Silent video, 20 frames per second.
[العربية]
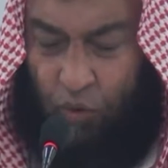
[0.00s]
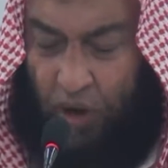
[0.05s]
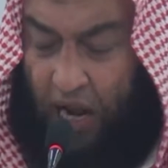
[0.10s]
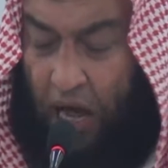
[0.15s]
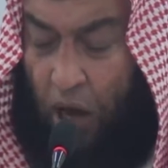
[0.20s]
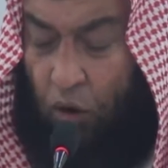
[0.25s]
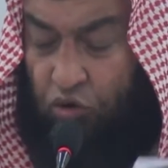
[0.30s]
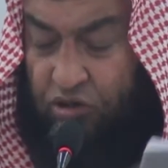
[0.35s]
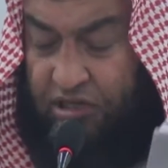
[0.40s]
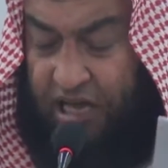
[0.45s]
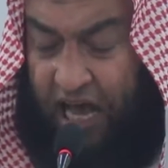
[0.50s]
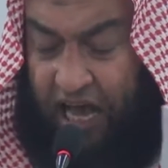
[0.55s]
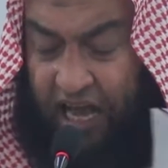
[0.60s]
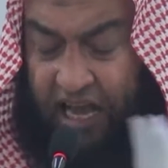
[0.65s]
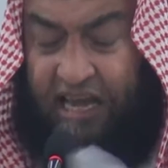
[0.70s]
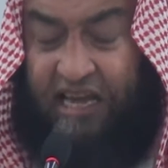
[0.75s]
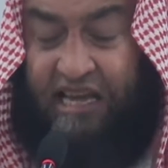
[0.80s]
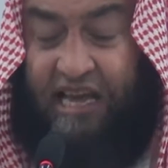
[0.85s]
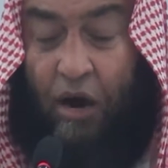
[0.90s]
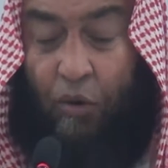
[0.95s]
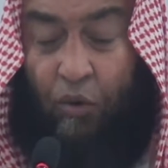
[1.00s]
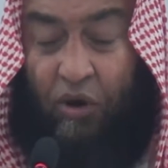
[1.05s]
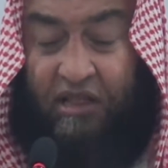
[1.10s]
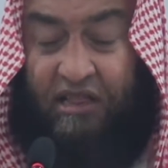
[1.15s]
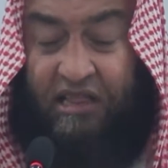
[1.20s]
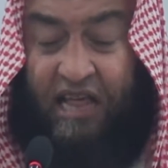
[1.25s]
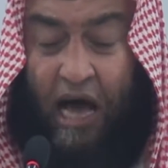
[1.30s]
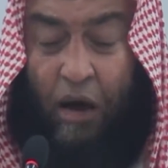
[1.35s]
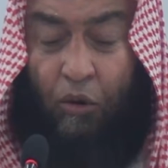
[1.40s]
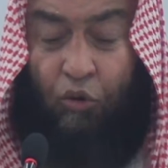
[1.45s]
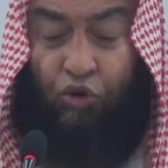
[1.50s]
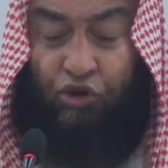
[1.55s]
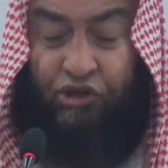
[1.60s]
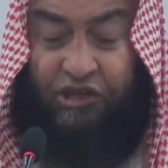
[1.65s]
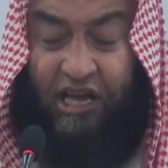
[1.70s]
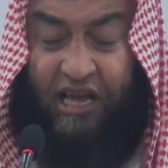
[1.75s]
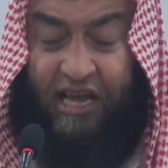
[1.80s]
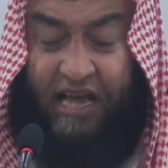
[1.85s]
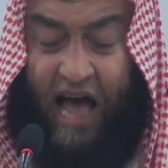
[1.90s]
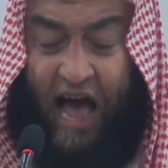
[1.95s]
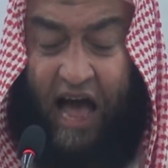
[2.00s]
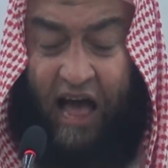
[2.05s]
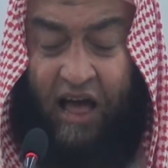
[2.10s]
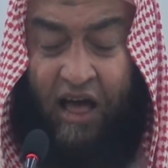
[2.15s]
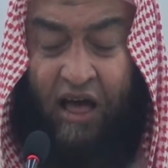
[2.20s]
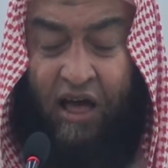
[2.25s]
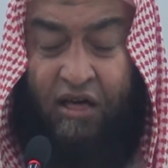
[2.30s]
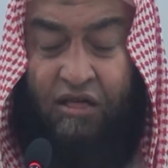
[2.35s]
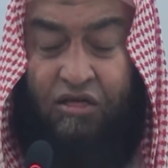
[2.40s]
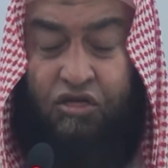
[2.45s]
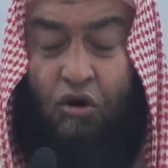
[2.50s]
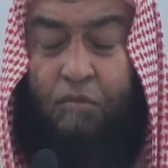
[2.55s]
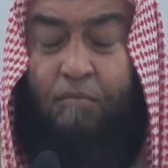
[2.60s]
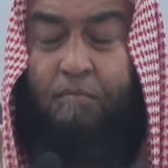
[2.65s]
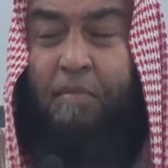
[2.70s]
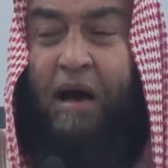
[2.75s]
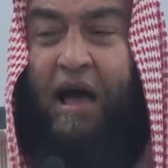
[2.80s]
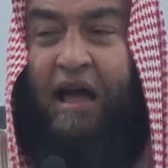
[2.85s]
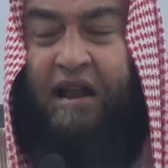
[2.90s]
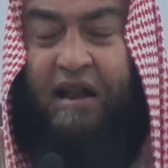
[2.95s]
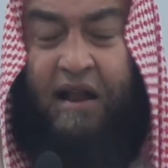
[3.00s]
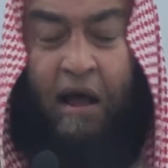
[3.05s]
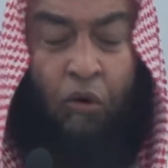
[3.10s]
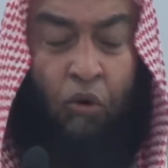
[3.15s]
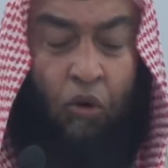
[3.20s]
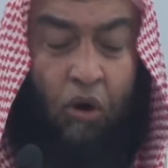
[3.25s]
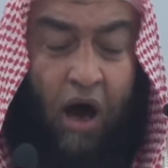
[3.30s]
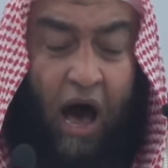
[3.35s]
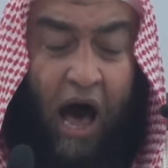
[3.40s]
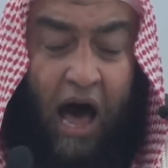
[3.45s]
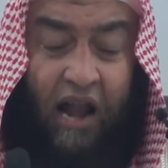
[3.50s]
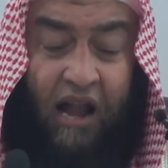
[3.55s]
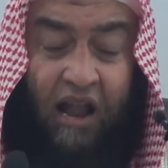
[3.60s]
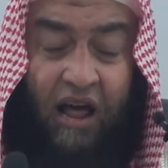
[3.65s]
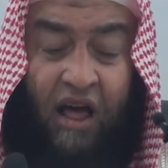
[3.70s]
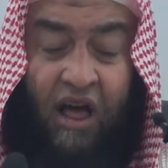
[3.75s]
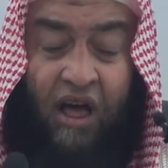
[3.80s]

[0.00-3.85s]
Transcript: والأوزاعية والداودية ثم إنه قال